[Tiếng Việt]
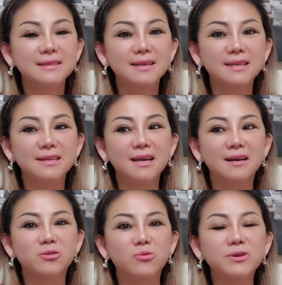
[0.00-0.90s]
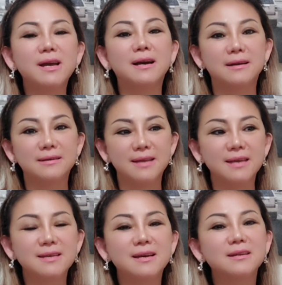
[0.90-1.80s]
Thì cô nói ờ,
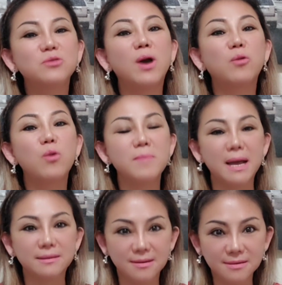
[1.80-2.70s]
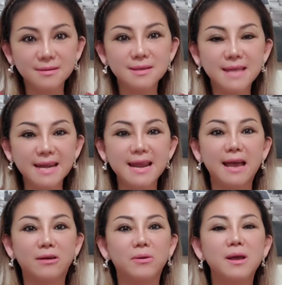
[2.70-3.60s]
để đi qua Walmart thử coi như thế
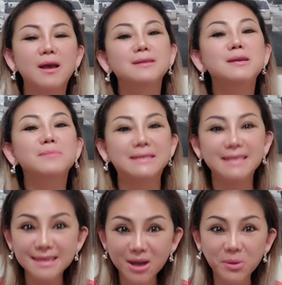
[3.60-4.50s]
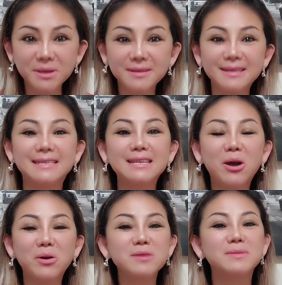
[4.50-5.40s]
nào. Nhưng mà chị nói thì chị
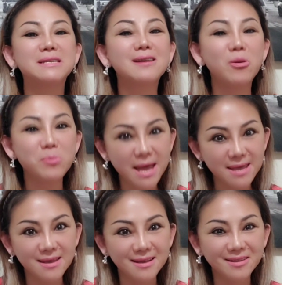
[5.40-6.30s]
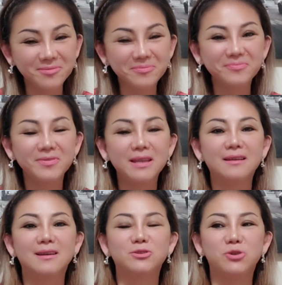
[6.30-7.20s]
nói, nhưng mà chị không đi.
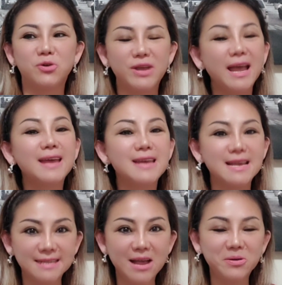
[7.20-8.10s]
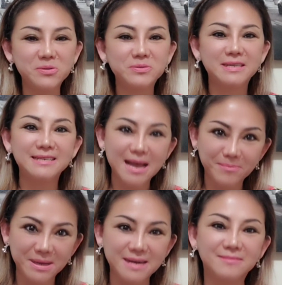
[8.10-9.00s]
Rồi hai ngày sau chị ra
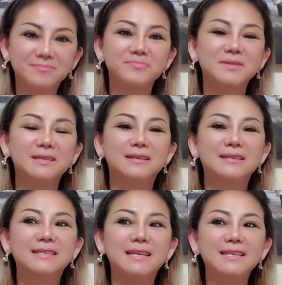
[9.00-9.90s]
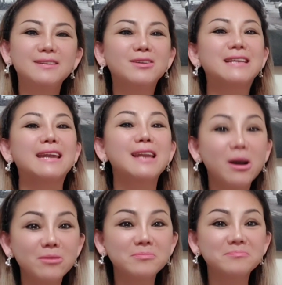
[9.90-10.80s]
mình, chị nói rảnh
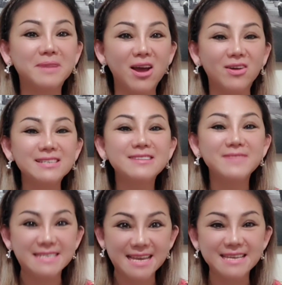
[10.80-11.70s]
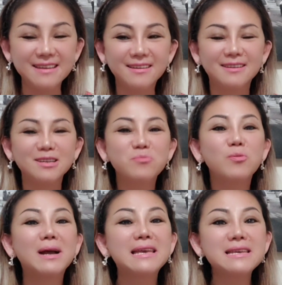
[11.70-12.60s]
không, mình hỏi chi vậy chị, đi
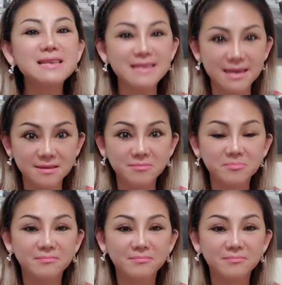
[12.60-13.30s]
mua mắt kính với chị.